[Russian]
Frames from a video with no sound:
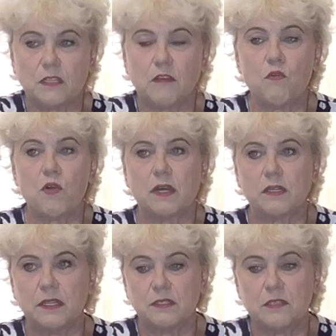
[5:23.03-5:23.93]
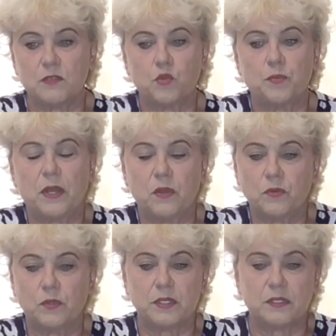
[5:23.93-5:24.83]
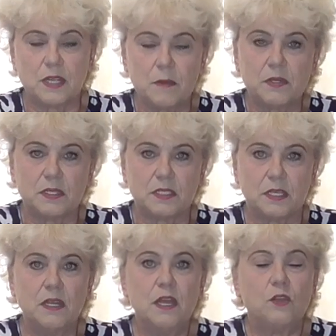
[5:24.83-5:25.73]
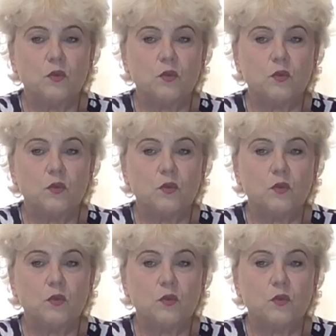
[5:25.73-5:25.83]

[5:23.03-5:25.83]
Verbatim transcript: от того, как рано наступают вот эти заморозки,